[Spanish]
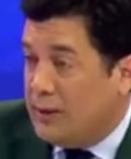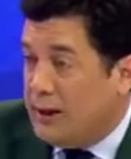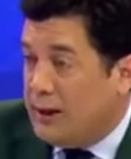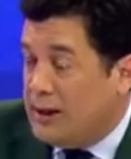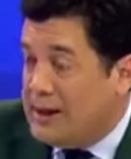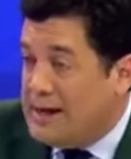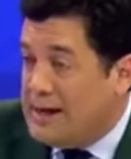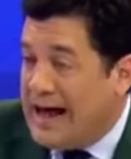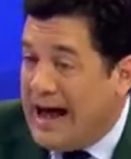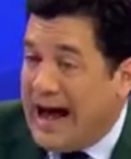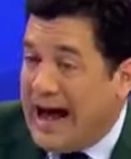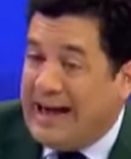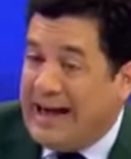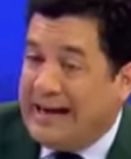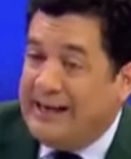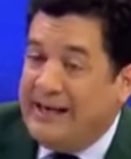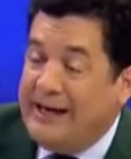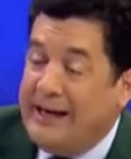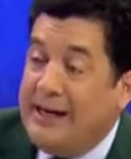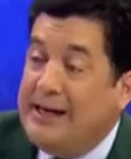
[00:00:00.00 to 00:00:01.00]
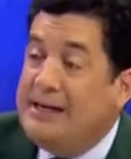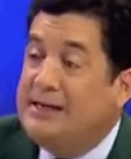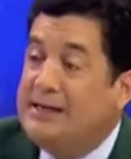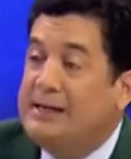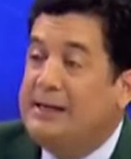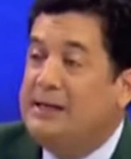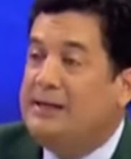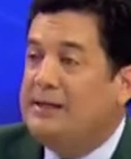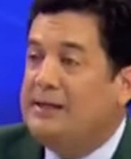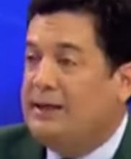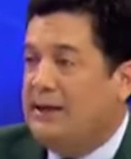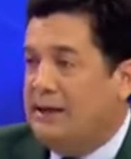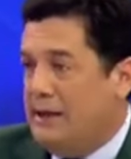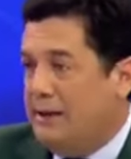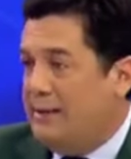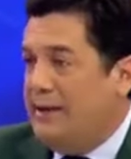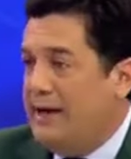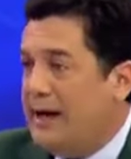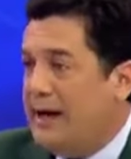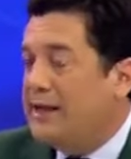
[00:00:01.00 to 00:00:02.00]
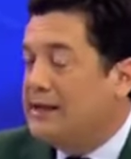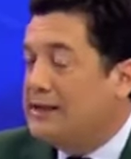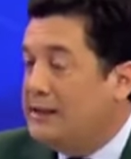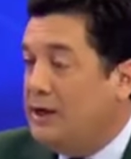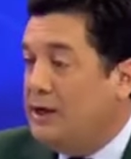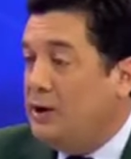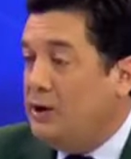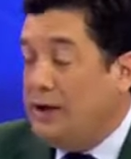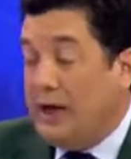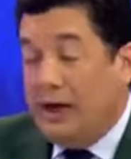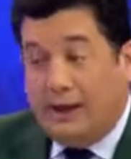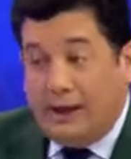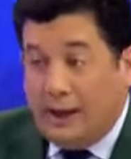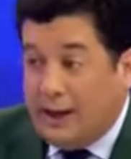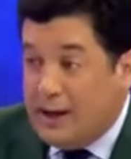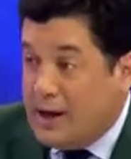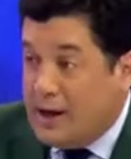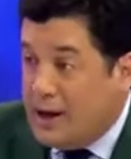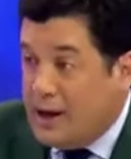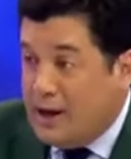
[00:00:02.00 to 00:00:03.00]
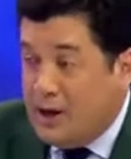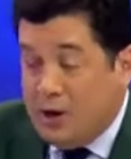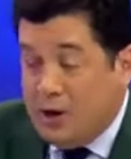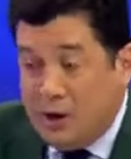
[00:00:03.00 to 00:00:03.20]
sobre a quién sí se debe dar asilo y a quién